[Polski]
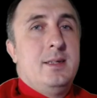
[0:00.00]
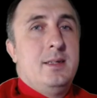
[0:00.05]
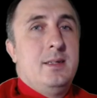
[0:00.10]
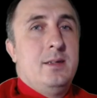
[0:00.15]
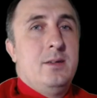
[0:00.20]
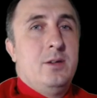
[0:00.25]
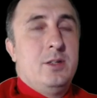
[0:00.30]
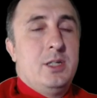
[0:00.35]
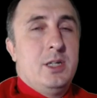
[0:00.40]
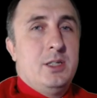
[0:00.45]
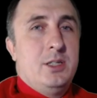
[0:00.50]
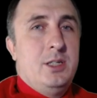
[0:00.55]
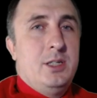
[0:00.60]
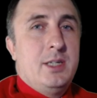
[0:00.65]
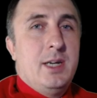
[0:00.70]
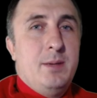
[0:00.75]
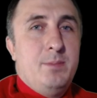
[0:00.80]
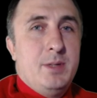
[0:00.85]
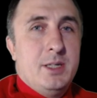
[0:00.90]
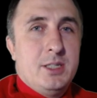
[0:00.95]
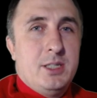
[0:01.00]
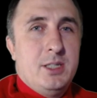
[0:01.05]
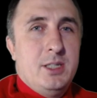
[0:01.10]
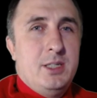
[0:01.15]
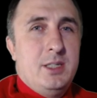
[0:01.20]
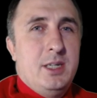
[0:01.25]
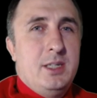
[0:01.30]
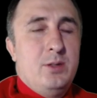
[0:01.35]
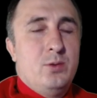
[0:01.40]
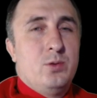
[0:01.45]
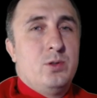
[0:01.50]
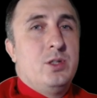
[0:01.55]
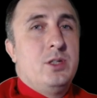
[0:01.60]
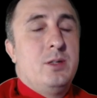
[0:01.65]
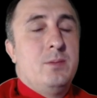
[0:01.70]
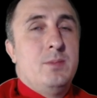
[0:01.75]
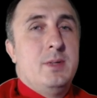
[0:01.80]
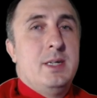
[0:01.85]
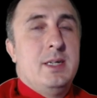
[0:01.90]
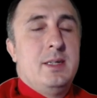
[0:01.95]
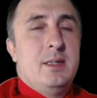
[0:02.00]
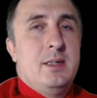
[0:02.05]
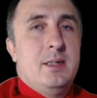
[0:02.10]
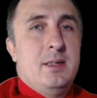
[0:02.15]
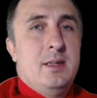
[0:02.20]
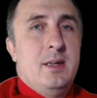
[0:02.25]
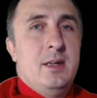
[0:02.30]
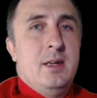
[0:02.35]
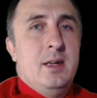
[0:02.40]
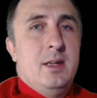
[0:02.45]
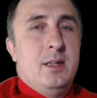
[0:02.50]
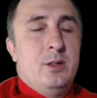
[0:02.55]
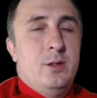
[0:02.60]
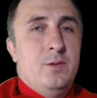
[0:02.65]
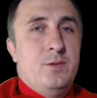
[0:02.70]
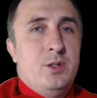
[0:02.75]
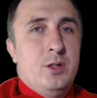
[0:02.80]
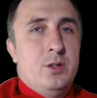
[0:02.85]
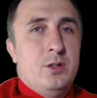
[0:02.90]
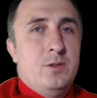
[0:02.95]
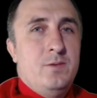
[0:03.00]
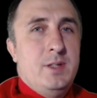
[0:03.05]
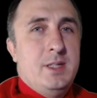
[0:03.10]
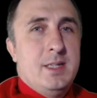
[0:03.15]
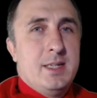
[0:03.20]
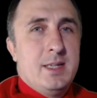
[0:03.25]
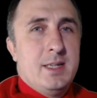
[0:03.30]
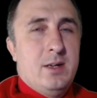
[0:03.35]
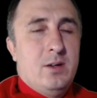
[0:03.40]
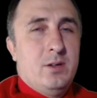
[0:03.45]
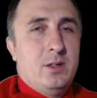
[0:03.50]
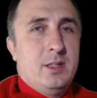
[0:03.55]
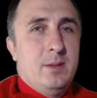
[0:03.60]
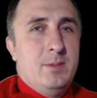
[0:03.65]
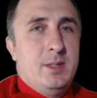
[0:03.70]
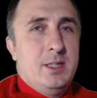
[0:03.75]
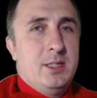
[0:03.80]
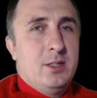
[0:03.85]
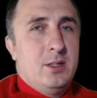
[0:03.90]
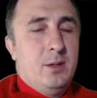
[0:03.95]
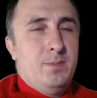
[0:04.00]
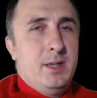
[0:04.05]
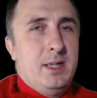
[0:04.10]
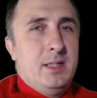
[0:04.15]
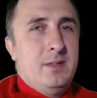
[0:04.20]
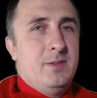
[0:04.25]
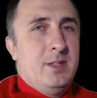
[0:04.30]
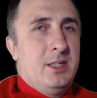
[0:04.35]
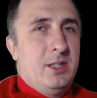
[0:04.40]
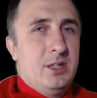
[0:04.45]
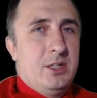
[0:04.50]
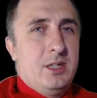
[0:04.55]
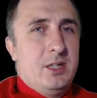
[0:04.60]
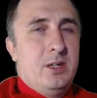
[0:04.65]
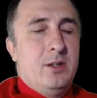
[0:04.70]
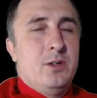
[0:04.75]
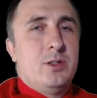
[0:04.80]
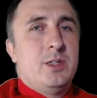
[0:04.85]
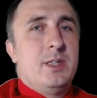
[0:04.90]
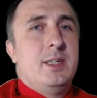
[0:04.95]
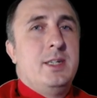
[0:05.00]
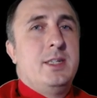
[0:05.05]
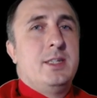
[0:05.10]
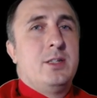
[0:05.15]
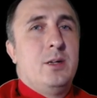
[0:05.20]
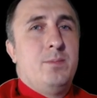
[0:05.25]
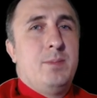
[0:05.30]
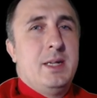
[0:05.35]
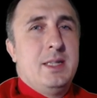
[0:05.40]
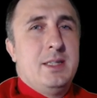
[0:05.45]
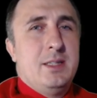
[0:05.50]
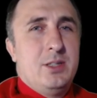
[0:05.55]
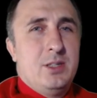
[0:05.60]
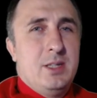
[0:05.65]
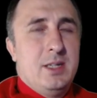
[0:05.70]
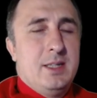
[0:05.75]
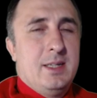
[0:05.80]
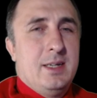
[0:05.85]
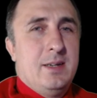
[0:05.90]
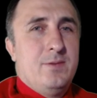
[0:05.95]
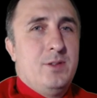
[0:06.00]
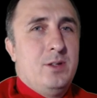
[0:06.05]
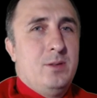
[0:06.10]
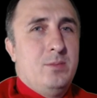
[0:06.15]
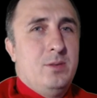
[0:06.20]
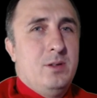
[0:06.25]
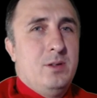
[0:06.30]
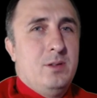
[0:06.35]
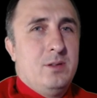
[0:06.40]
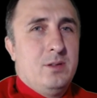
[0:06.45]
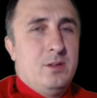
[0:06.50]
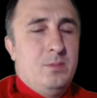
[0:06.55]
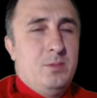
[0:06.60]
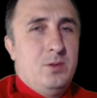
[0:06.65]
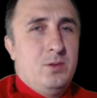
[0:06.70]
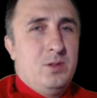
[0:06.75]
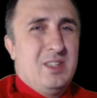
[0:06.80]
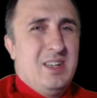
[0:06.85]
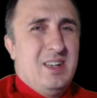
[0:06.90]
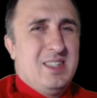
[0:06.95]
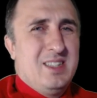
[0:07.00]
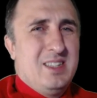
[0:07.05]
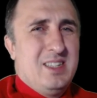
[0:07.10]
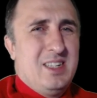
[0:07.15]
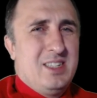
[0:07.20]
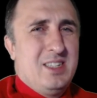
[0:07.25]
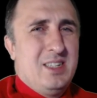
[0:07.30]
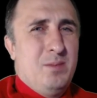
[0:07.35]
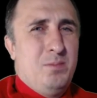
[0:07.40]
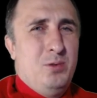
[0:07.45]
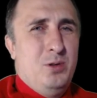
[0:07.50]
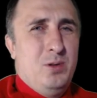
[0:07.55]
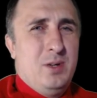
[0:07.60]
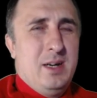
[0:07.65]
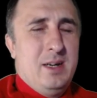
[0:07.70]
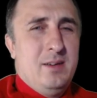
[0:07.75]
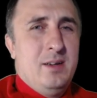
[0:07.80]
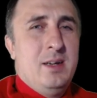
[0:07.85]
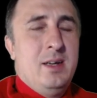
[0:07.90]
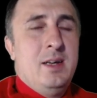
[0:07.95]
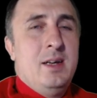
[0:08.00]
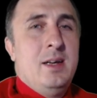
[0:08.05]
Chociaż dzisiaj pierwszy dzień już zimy, to wciąż widzę za oknem listopad, będzie jeszcze gorszy listopad niż niedawno, bo zrobił się straszna plucha,